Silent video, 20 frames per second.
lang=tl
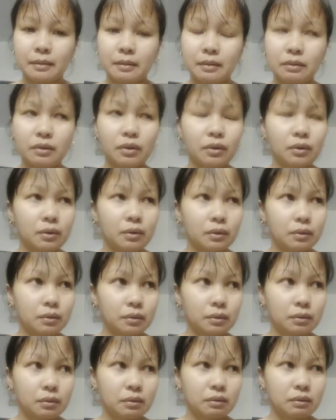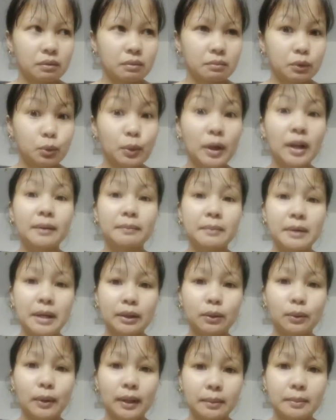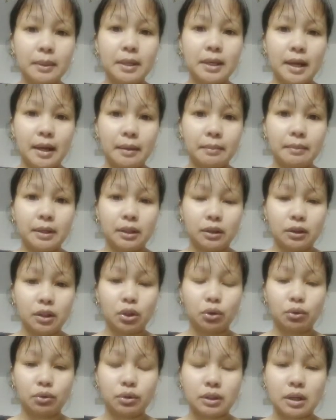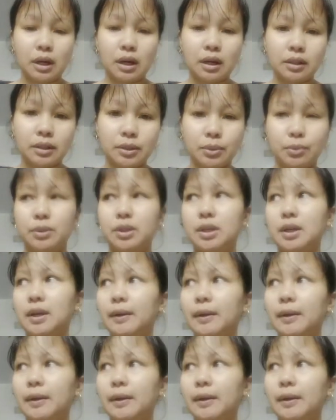No, 12, 12 a.m. dito sa Saudi.